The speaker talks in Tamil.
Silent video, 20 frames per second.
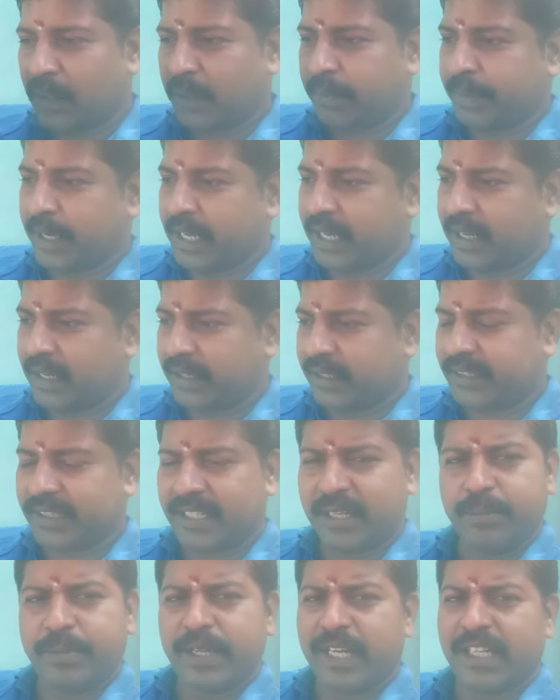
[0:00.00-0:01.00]
சொல்கிறப்ப
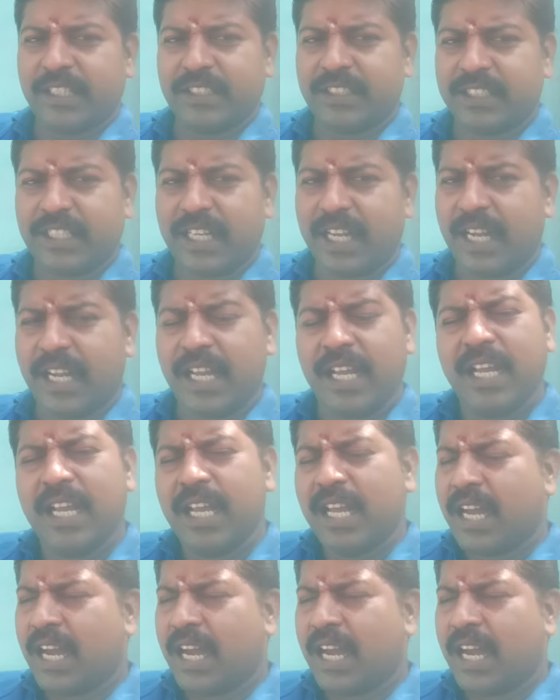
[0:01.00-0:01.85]
இத்தனை பேர் அடிச்சிருக்காங்க